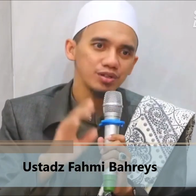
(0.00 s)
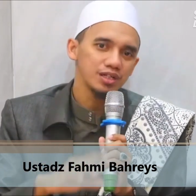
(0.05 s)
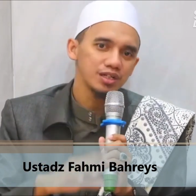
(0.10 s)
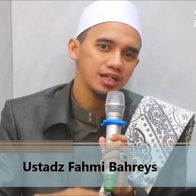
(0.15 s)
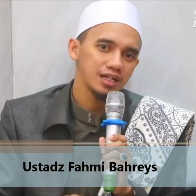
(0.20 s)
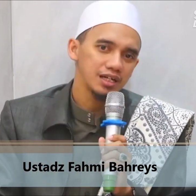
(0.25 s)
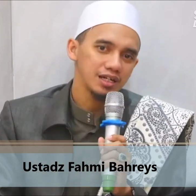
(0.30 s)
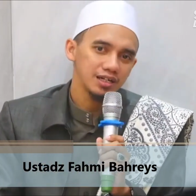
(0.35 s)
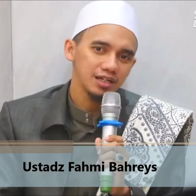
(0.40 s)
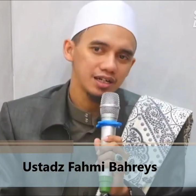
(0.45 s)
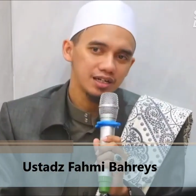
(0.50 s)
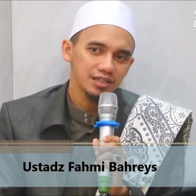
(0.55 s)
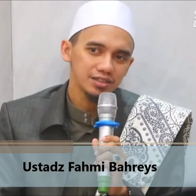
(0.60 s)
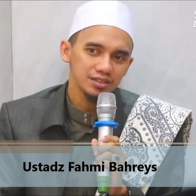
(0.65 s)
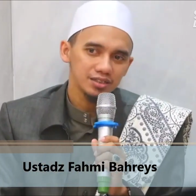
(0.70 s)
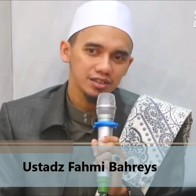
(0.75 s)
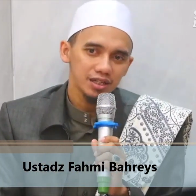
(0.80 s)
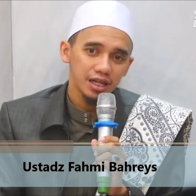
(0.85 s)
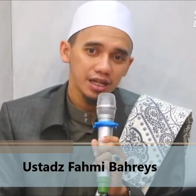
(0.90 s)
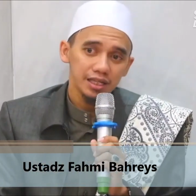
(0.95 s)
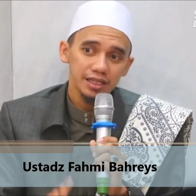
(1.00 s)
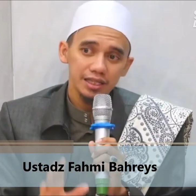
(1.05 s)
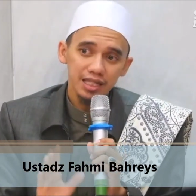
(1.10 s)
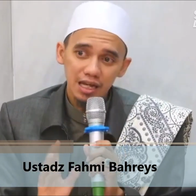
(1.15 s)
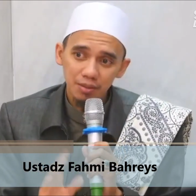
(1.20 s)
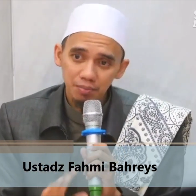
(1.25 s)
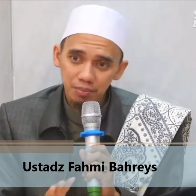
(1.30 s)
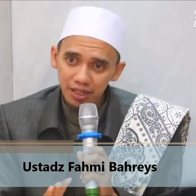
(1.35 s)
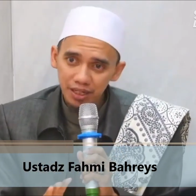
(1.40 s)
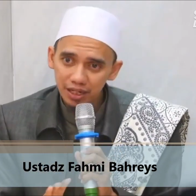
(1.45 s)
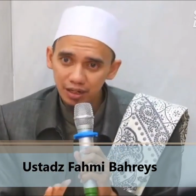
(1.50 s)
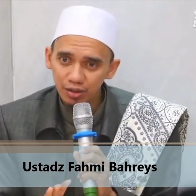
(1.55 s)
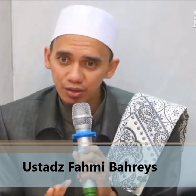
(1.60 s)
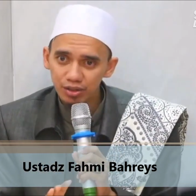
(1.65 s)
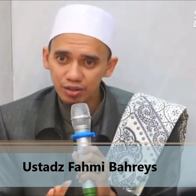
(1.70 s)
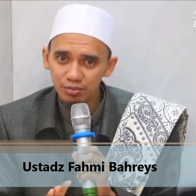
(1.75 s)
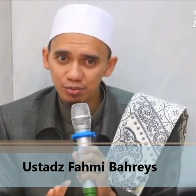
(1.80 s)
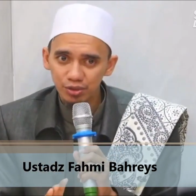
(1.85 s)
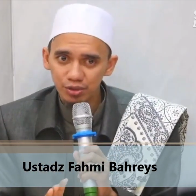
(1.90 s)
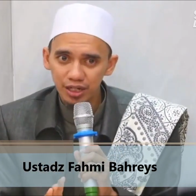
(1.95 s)
al-ikhlas. Tapi kalau
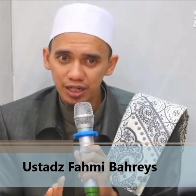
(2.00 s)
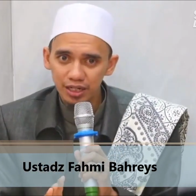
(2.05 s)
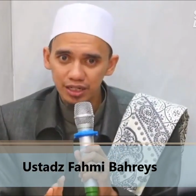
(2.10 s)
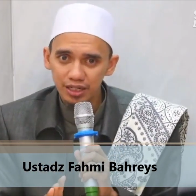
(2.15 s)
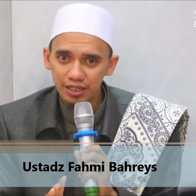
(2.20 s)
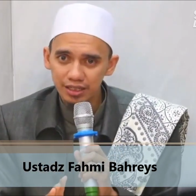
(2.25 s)
kemudian kita